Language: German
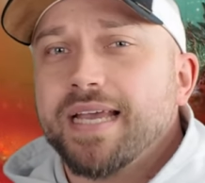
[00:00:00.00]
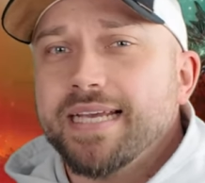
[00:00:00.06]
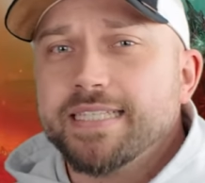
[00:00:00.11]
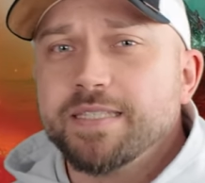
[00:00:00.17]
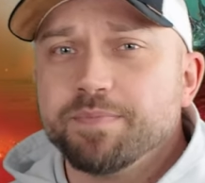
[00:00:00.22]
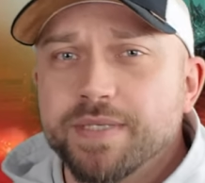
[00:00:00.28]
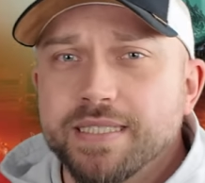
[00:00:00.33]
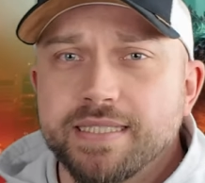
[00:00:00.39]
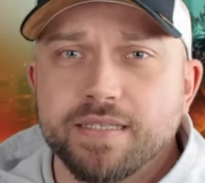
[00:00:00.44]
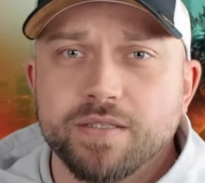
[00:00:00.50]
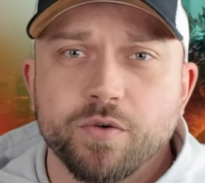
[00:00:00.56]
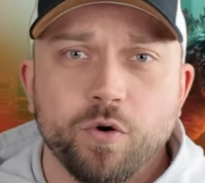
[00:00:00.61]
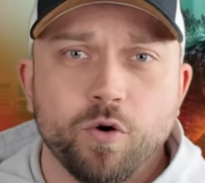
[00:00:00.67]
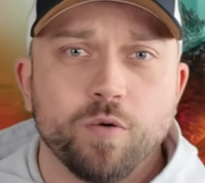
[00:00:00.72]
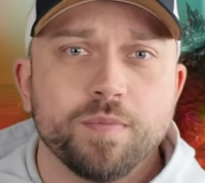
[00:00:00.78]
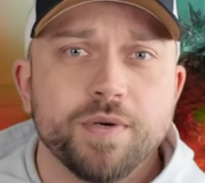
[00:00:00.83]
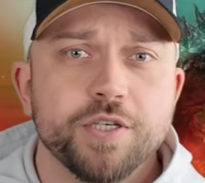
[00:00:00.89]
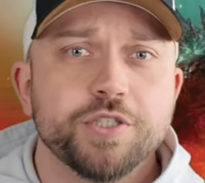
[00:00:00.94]
Ist ein bisschen
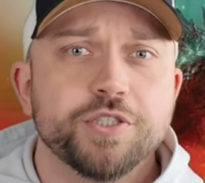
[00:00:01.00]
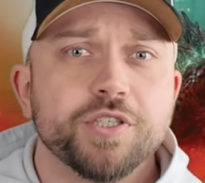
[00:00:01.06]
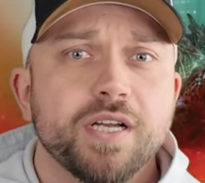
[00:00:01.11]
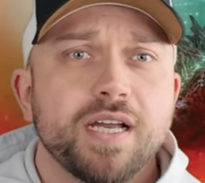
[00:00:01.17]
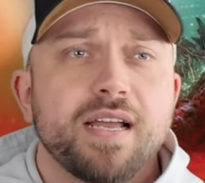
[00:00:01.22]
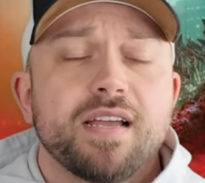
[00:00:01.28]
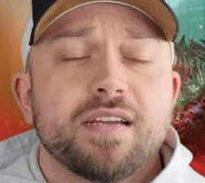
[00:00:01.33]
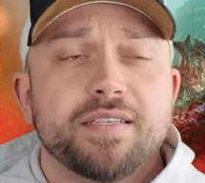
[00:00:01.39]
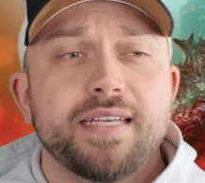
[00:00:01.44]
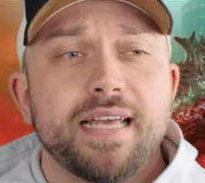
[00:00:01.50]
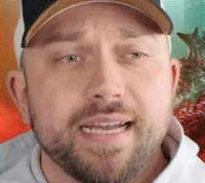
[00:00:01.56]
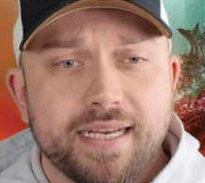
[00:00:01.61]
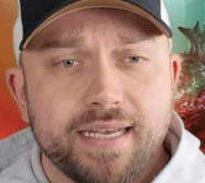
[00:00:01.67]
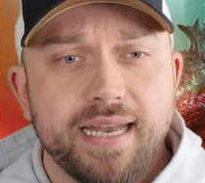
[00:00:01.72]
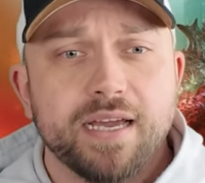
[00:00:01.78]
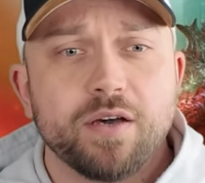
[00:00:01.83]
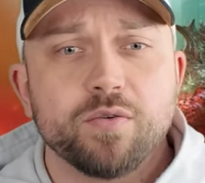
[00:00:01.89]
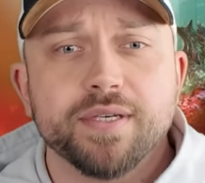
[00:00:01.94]
komisch. Die
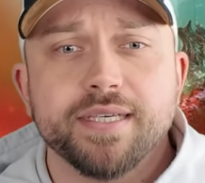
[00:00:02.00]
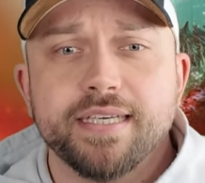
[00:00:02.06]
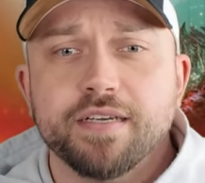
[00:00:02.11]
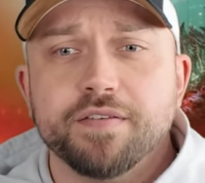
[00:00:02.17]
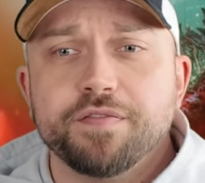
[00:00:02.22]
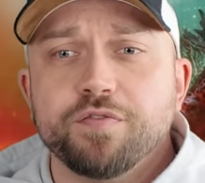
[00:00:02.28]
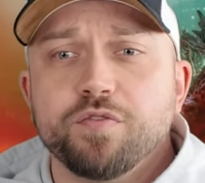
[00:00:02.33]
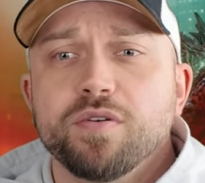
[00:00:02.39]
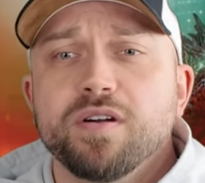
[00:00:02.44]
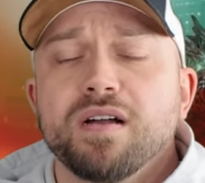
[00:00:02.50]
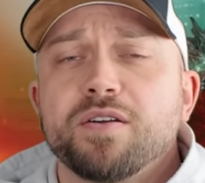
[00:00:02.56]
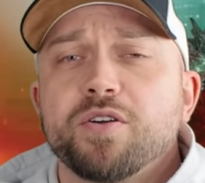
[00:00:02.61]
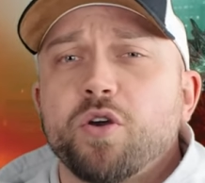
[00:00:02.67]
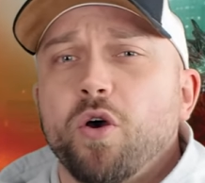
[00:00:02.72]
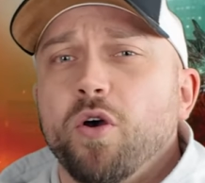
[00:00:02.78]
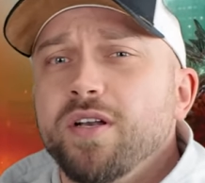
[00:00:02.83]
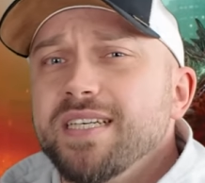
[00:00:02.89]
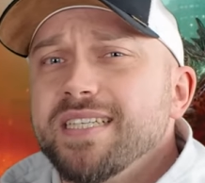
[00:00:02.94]
Erklärung hierfür
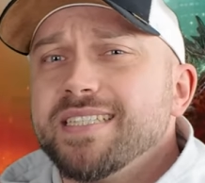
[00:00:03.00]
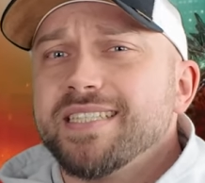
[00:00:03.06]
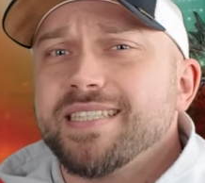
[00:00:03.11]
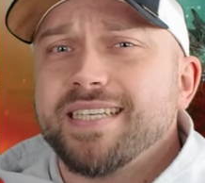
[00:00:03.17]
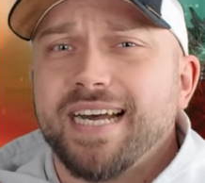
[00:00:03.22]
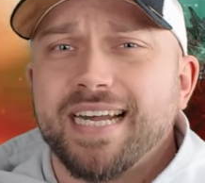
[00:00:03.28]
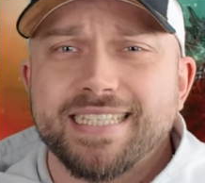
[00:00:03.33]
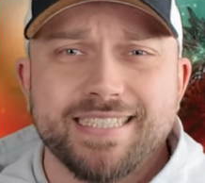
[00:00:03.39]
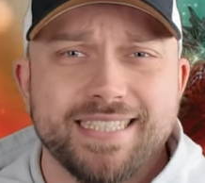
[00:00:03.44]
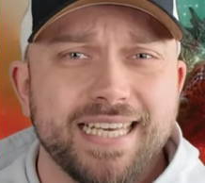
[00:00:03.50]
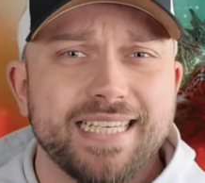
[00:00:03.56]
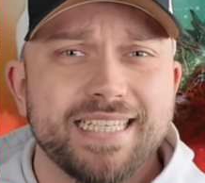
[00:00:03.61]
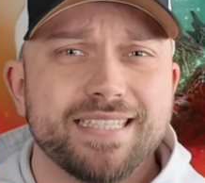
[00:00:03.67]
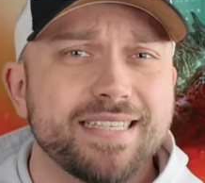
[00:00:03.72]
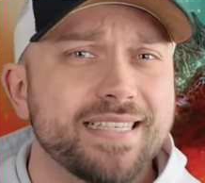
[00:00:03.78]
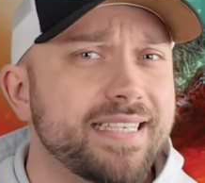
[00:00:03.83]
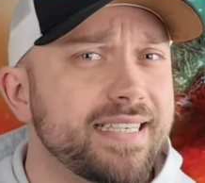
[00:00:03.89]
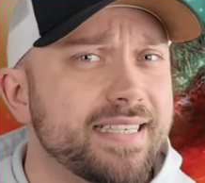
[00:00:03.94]
könnte
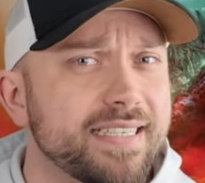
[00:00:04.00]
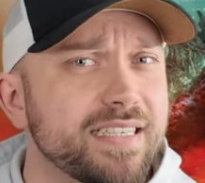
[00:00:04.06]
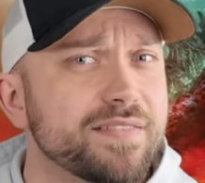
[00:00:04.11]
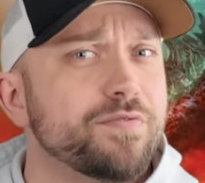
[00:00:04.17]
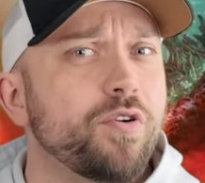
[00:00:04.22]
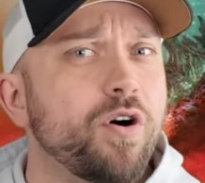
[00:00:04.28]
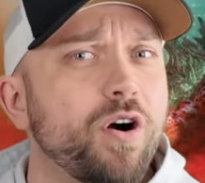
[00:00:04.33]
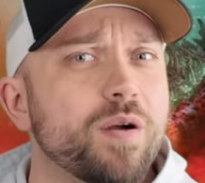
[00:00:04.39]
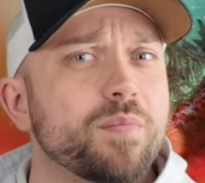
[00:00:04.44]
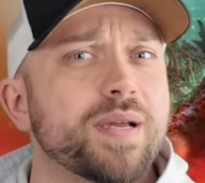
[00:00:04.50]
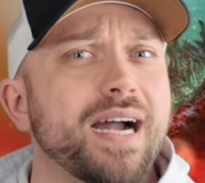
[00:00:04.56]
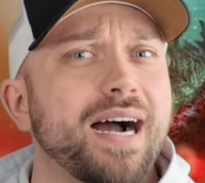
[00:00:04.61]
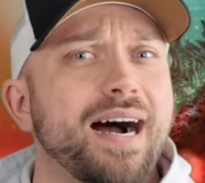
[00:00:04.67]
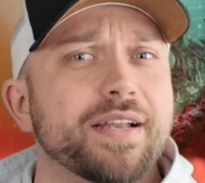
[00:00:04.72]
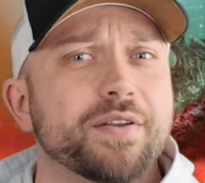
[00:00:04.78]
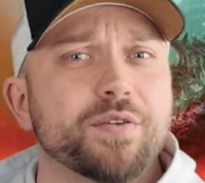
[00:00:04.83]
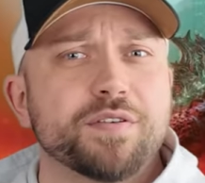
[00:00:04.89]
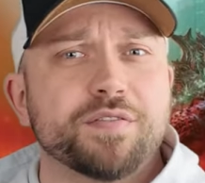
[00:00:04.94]
tatsächlich irgendwo auch im
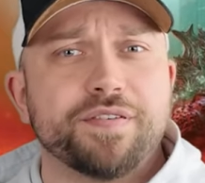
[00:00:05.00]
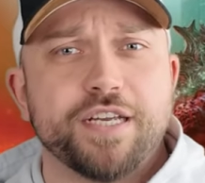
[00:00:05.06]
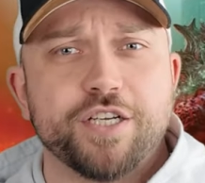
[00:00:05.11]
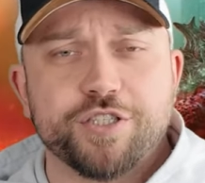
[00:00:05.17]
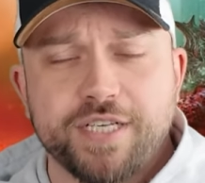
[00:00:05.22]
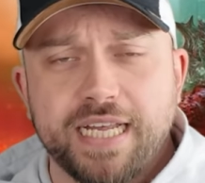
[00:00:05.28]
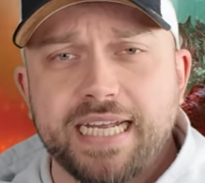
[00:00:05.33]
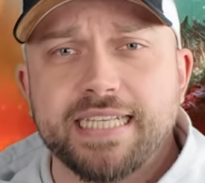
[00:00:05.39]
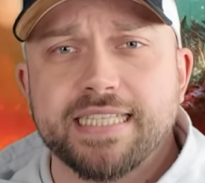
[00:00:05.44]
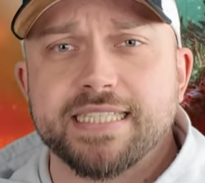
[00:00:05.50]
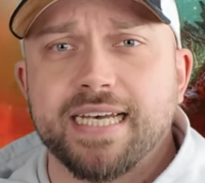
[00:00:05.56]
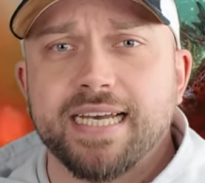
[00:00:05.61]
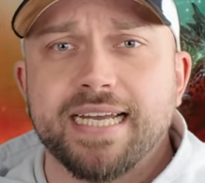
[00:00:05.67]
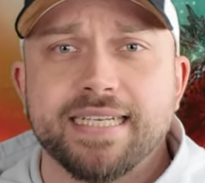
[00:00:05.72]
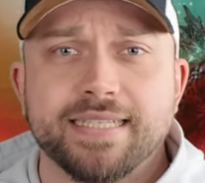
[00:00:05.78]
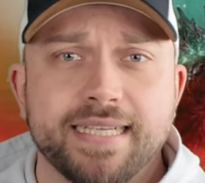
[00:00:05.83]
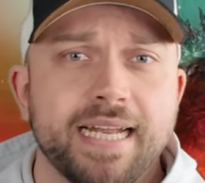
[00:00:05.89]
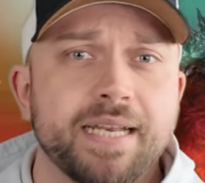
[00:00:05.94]
Kanon versteckt
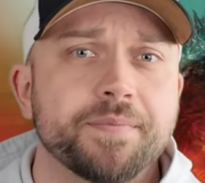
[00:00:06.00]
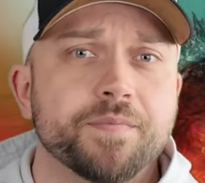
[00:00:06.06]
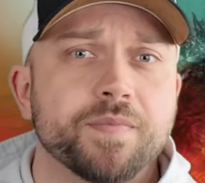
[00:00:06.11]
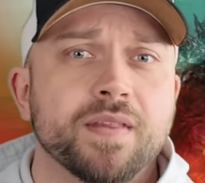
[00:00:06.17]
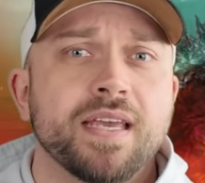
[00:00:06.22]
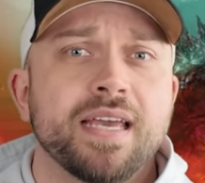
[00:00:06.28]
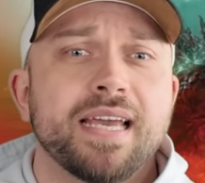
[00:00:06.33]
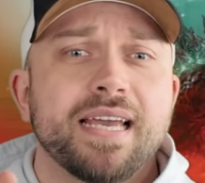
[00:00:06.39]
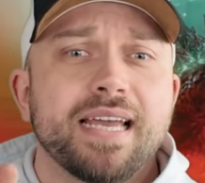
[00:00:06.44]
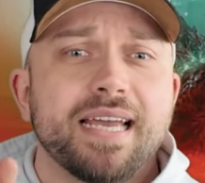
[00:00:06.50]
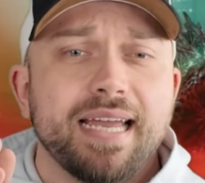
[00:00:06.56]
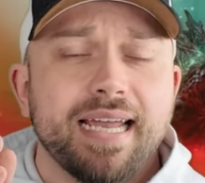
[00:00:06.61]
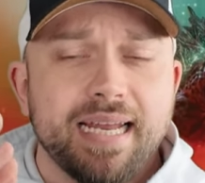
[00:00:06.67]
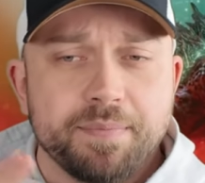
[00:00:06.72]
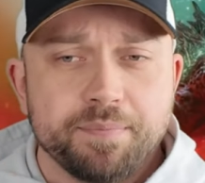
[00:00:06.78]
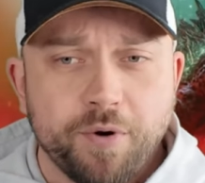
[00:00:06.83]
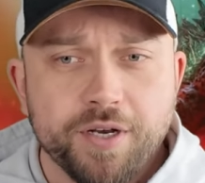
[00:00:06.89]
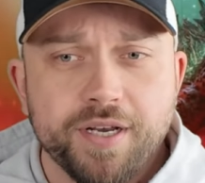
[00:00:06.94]
sein, denn
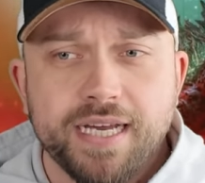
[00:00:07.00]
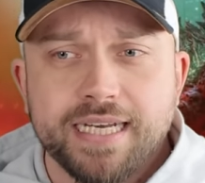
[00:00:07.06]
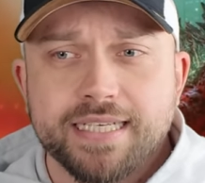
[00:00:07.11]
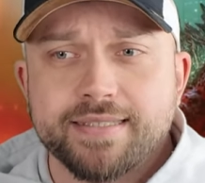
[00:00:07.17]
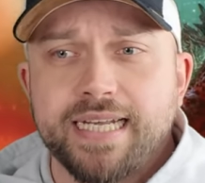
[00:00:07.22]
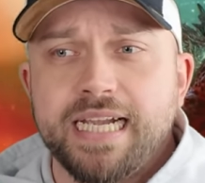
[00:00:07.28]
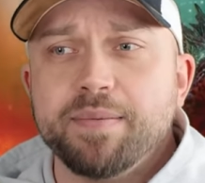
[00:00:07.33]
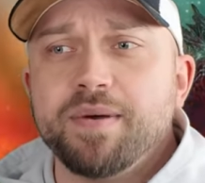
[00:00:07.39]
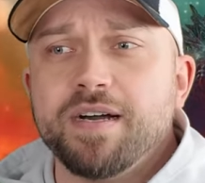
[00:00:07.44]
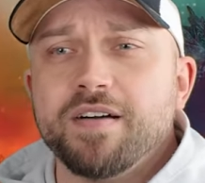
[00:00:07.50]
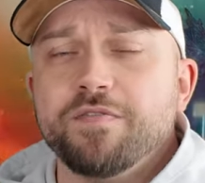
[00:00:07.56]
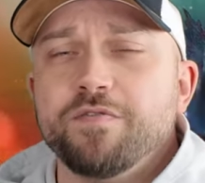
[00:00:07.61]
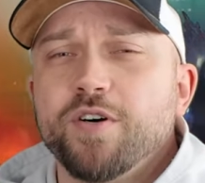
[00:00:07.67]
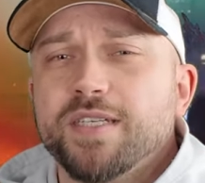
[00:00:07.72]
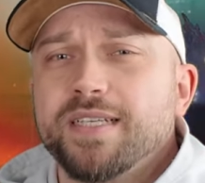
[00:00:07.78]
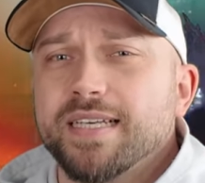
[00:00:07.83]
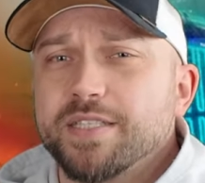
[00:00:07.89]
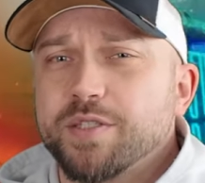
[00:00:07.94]
in Monarch selber
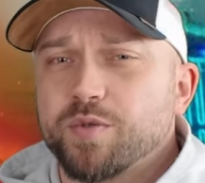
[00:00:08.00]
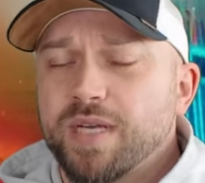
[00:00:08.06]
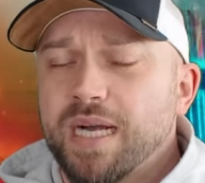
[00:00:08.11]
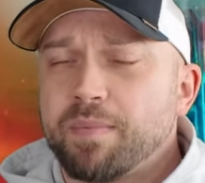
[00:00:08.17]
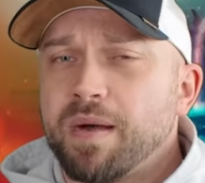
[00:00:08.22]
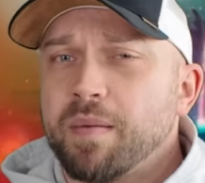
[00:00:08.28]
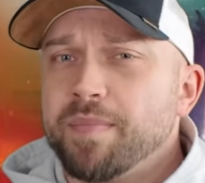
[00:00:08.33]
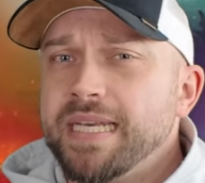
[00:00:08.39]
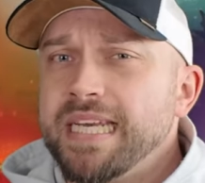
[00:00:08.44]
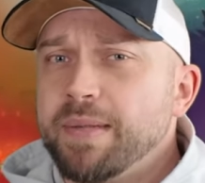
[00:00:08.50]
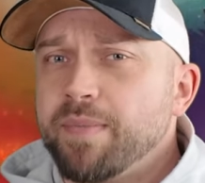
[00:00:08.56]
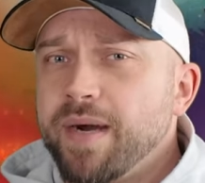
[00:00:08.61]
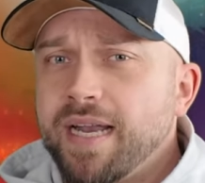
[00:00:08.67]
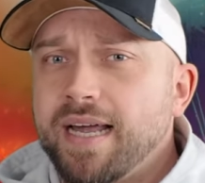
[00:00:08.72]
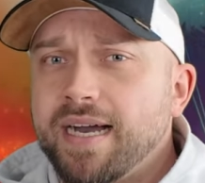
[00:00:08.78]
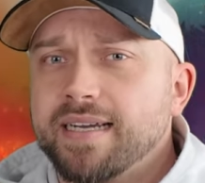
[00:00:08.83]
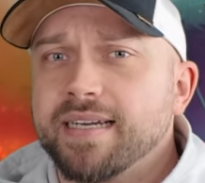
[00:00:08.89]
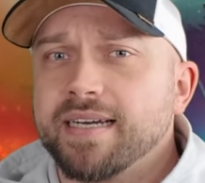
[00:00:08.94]
wird das sogar mal
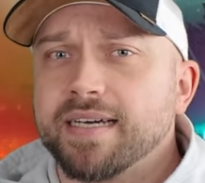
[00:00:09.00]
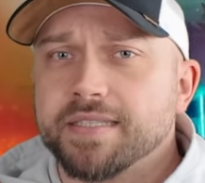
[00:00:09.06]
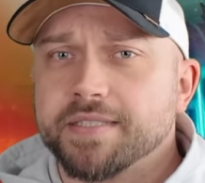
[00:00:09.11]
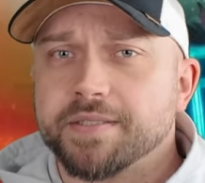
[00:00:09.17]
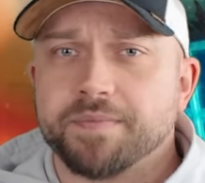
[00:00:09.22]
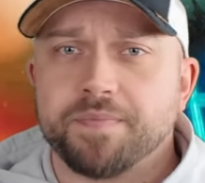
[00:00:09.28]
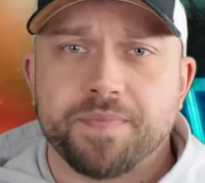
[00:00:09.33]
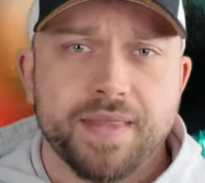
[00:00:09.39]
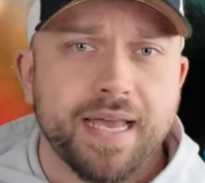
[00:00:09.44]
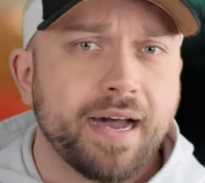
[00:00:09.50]
minimal angerissen.